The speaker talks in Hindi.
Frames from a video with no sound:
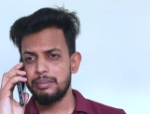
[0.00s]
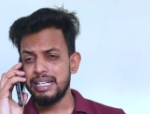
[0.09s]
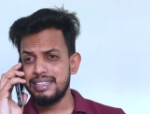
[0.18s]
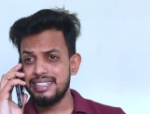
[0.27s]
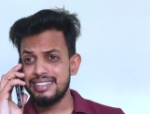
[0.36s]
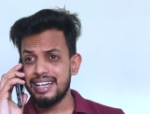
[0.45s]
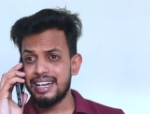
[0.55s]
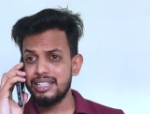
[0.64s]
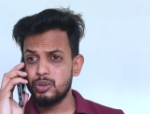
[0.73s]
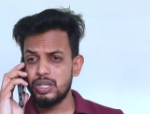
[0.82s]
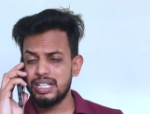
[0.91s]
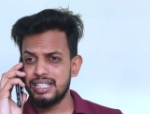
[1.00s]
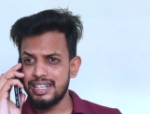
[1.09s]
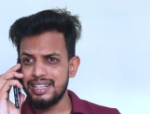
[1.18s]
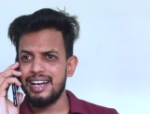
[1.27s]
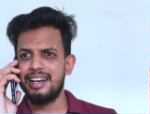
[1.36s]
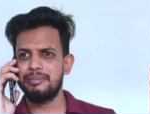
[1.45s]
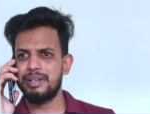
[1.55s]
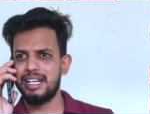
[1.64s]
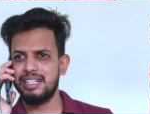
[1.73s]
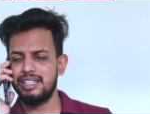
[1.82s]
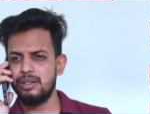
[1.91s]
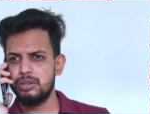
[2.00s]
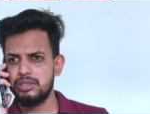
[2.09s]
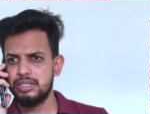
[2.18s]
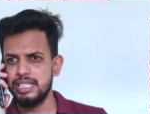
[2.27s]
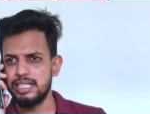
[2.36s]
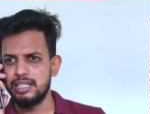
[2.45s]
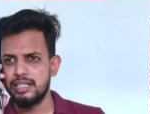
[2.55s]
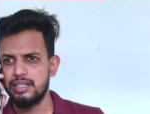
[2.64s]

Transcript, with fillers: भाई दिन दहाड़े दुकानदार गांड मार रहे हैं लोगों की